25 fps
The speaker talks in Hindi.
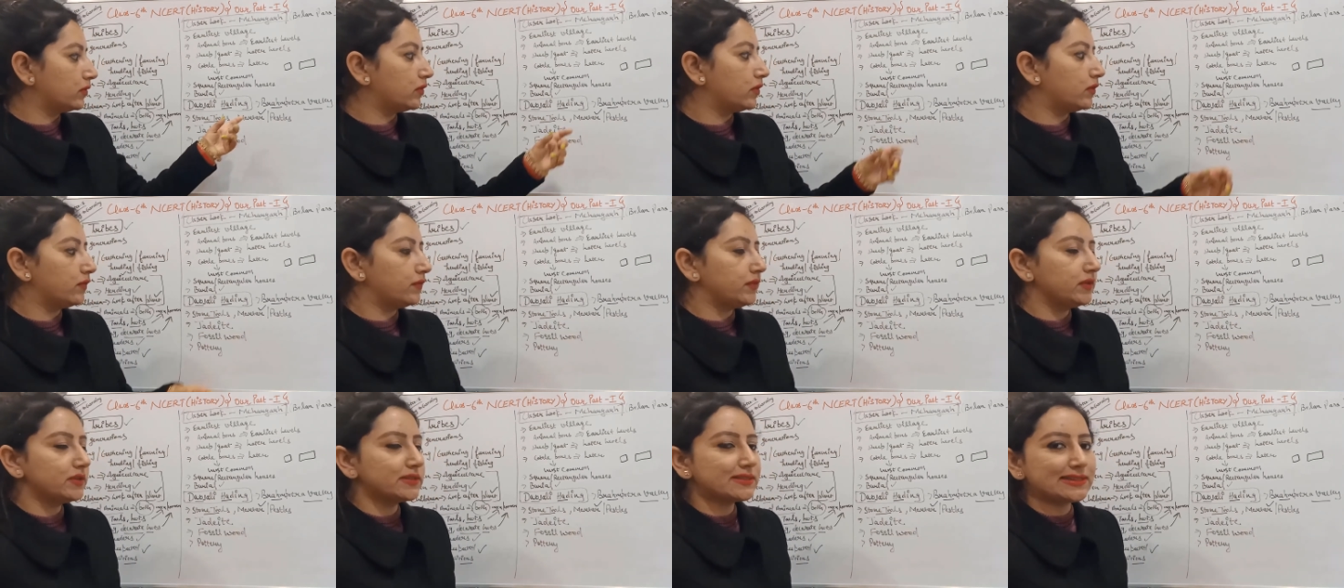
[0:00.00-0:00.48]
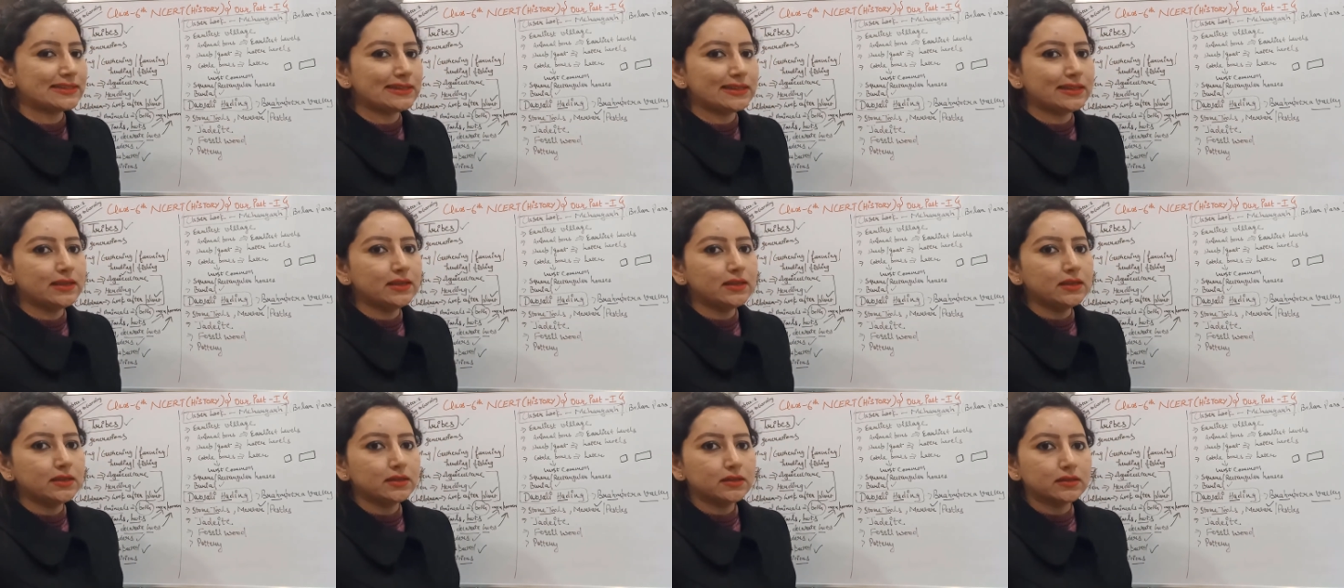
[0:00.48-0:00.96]

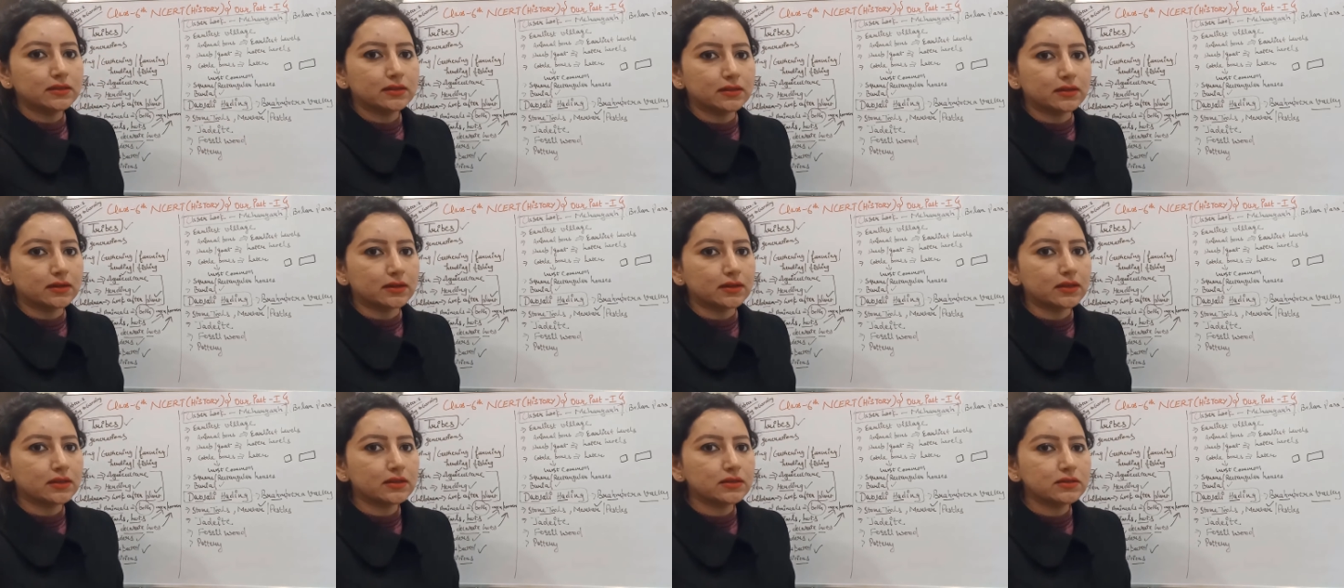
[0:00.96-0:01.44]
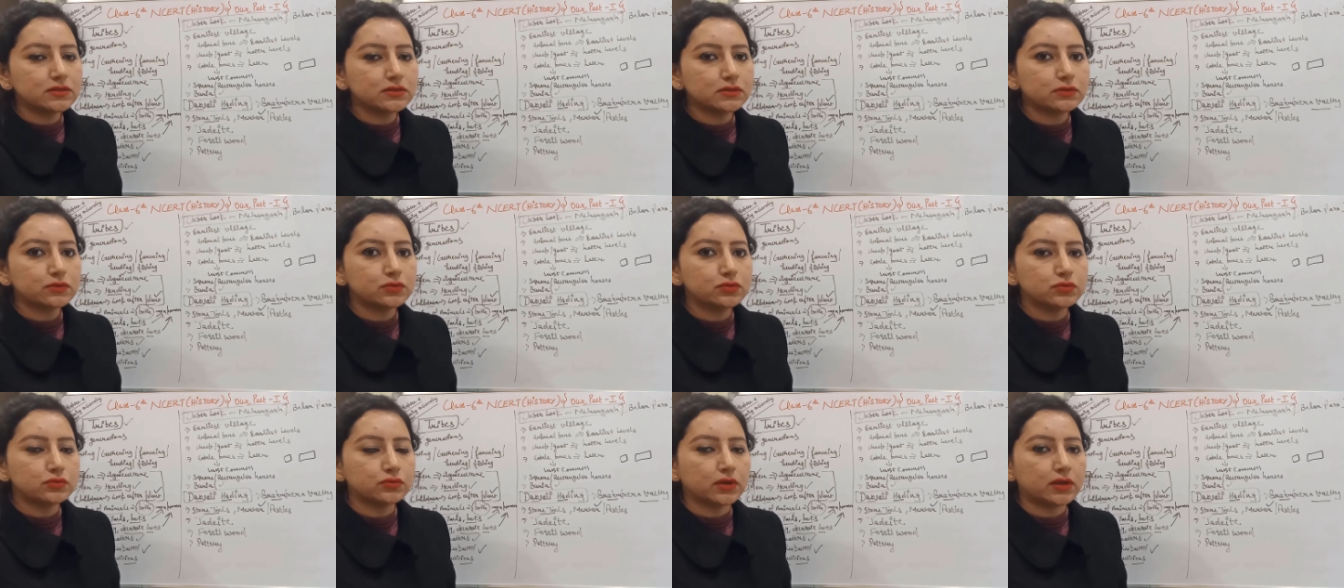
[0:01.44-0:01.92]
ऑब्वियसली ग्रेन्स
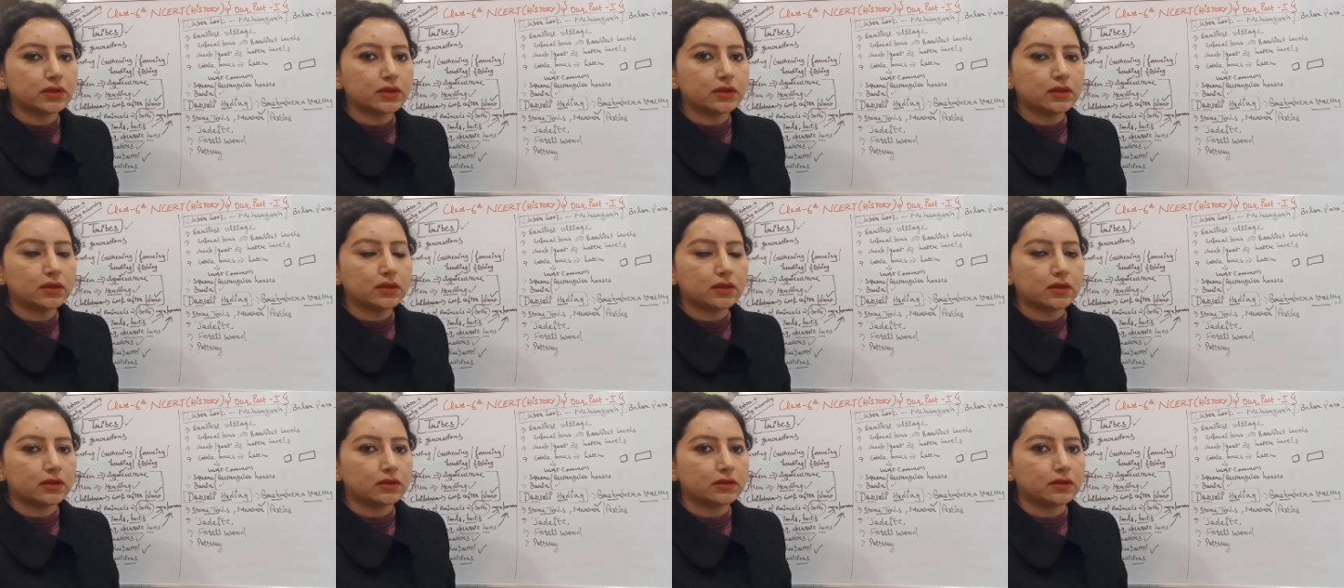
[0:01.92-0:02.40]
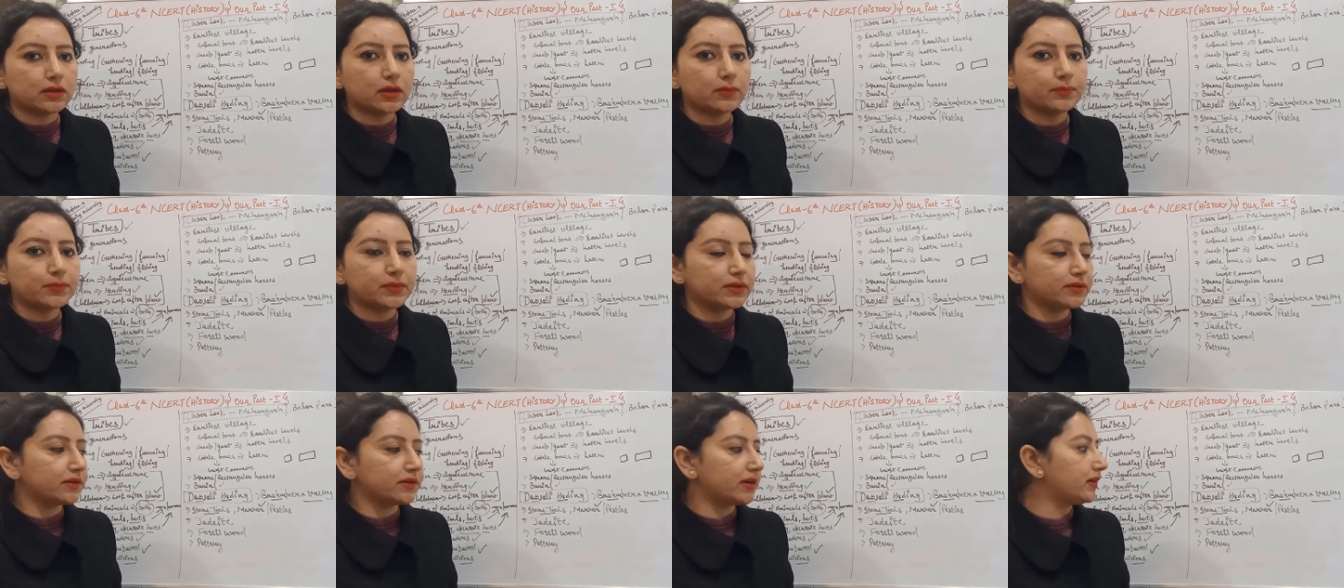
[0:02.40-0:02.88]
को जो है यहाँ
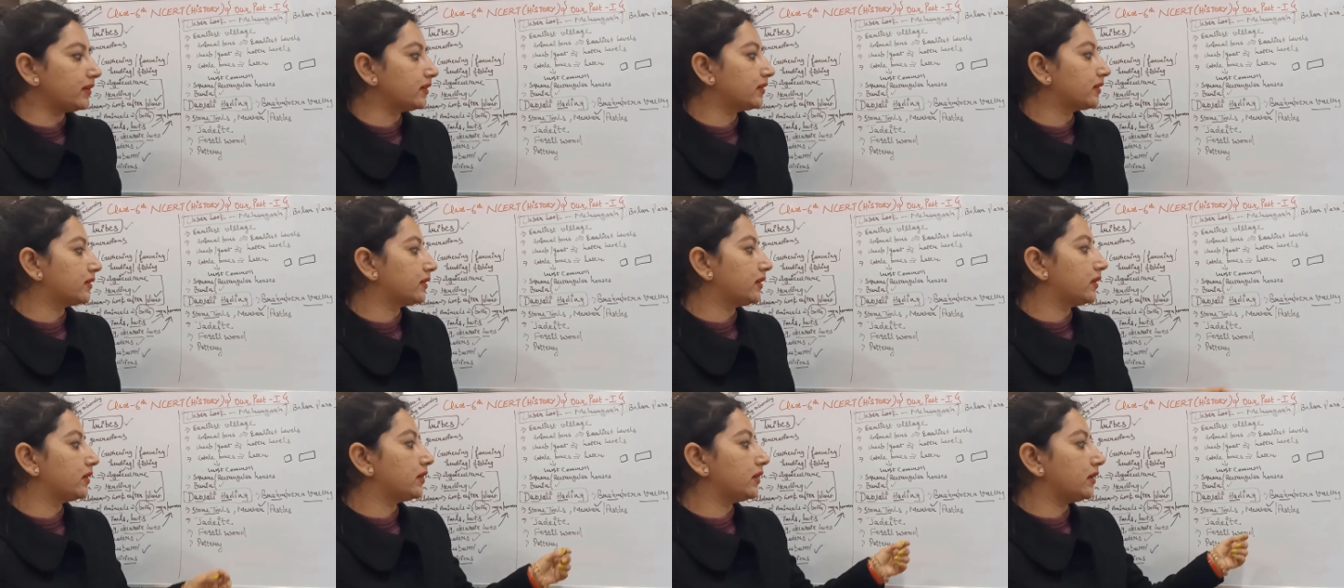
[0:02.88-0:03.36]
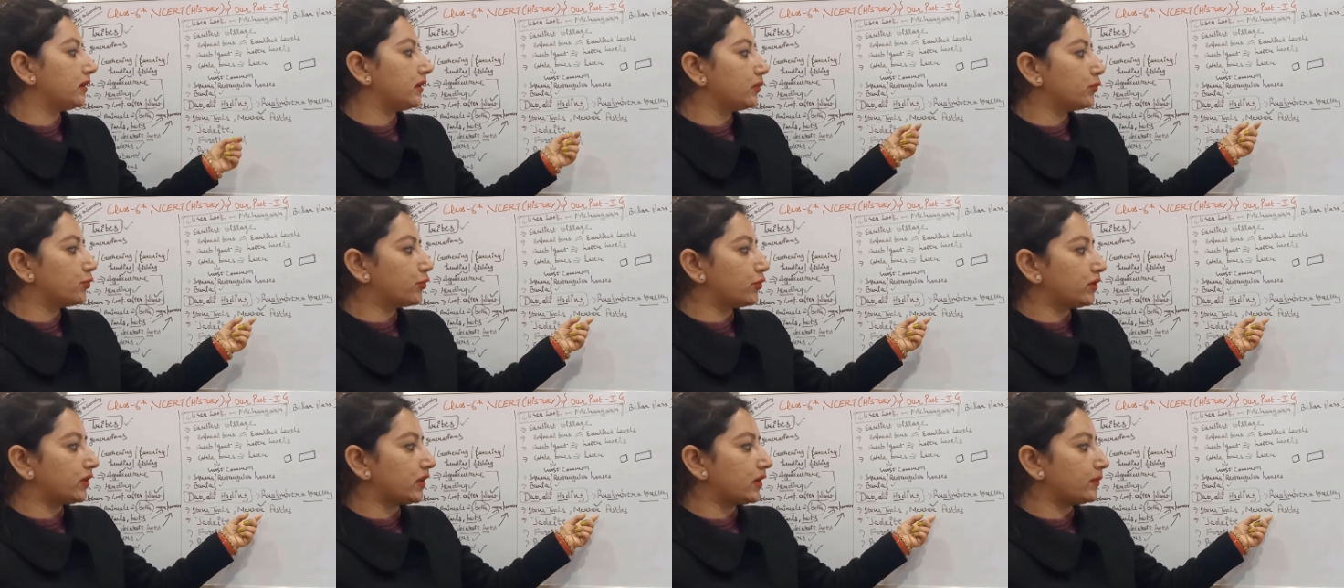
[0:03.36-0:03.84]
पे ग्राइंड करने के लिए
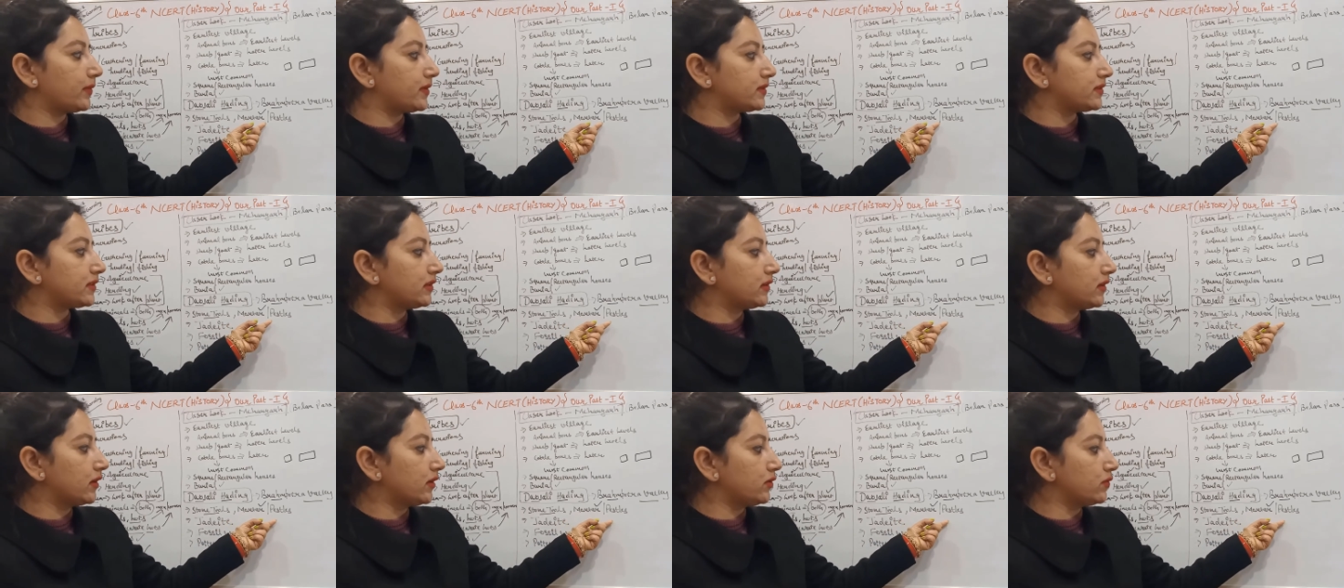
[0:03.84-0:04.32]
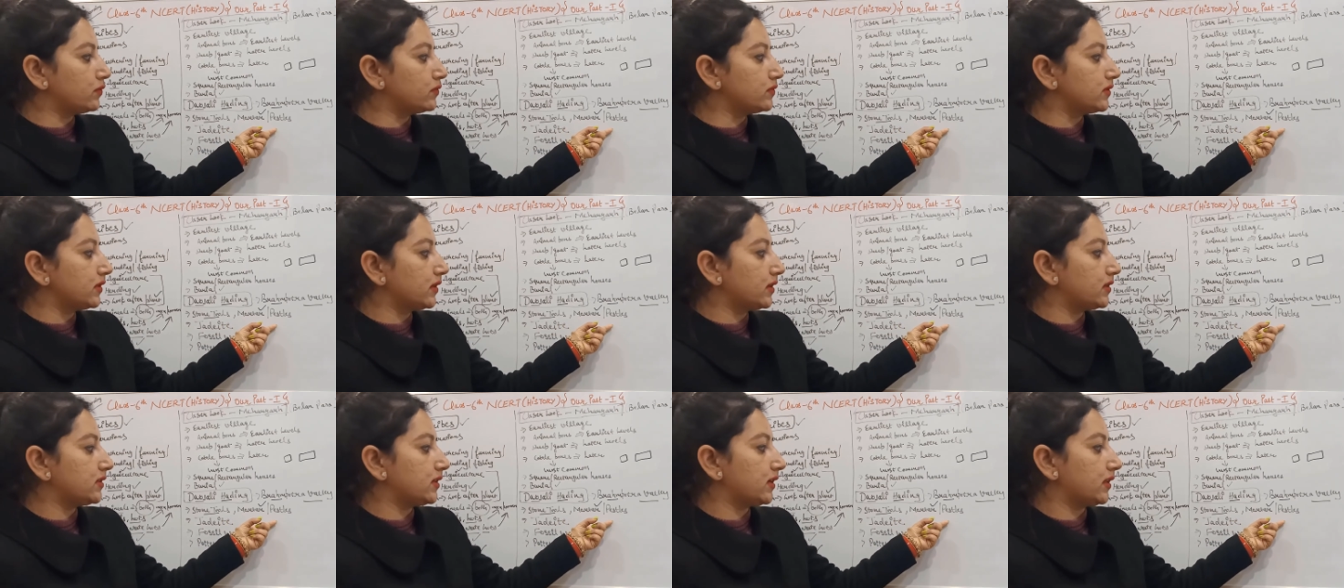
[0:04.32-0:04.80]
मोटार पैसल का
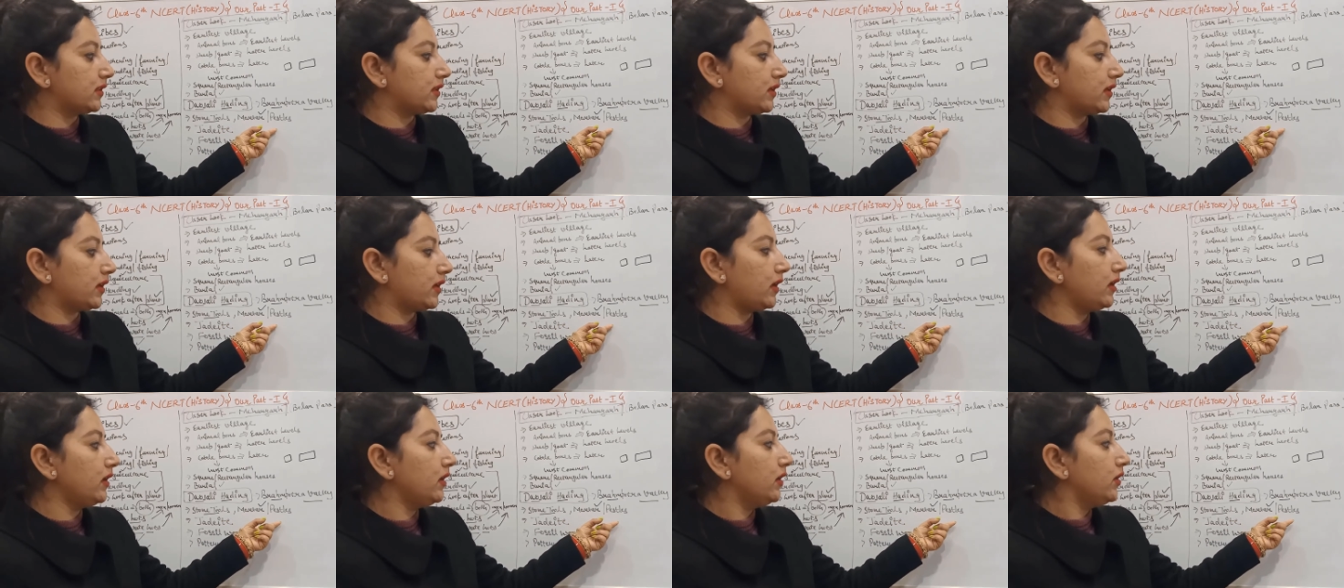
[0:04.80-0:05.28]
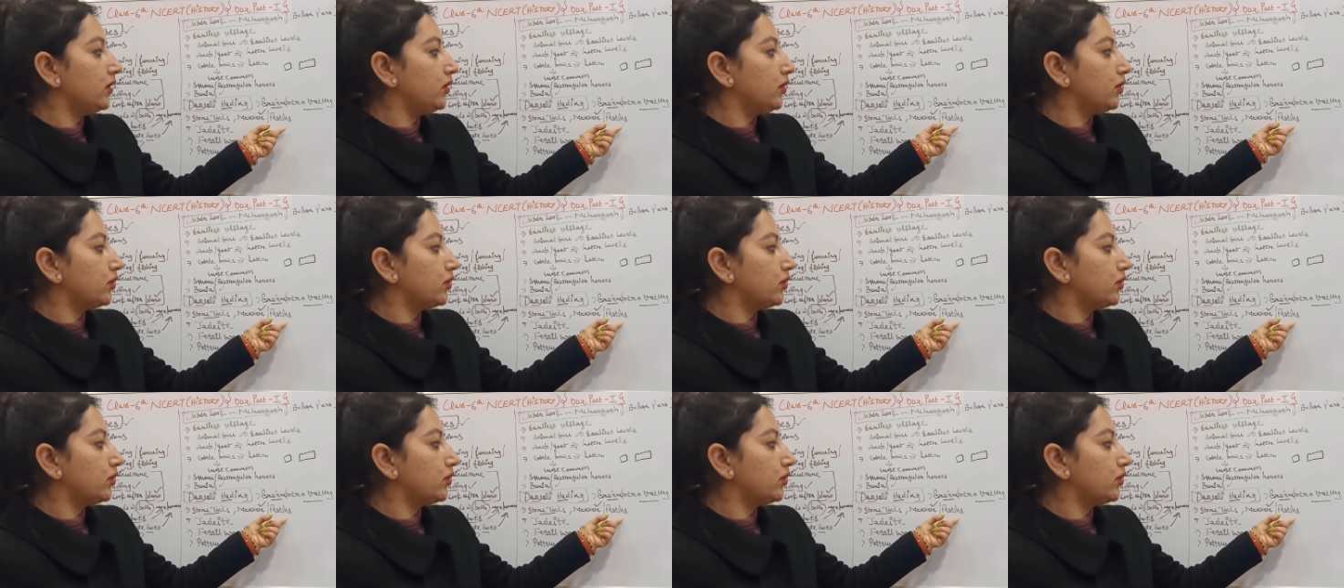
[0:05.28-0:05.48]
यूज किया जाता है